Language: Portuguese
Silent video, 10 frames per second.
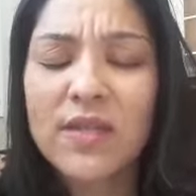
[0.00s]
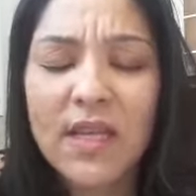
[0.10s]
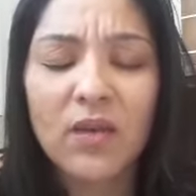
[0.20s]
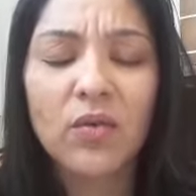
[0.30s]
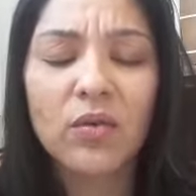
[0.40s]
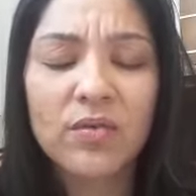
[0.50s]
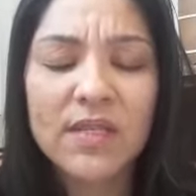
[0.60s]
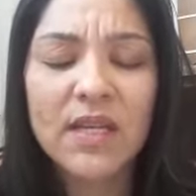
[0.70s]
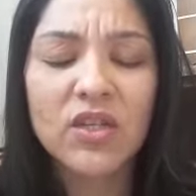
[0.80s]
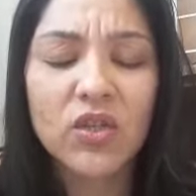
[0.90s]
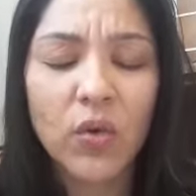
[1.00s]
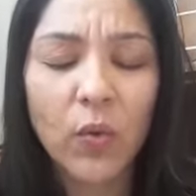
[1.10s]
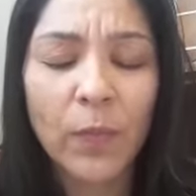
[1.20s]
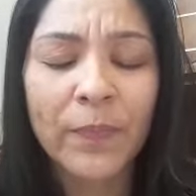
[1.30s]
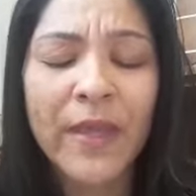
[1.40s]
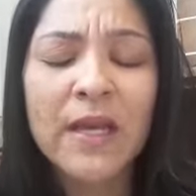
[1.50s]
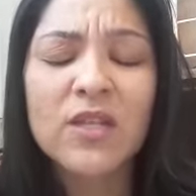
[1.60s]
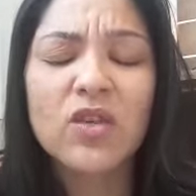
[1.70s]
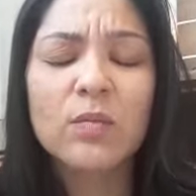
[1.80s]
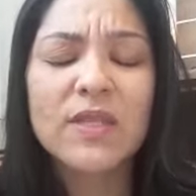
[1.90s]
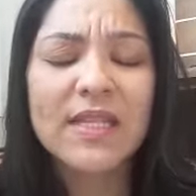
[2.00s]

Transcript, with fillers: o Senhor nos deixou. Somos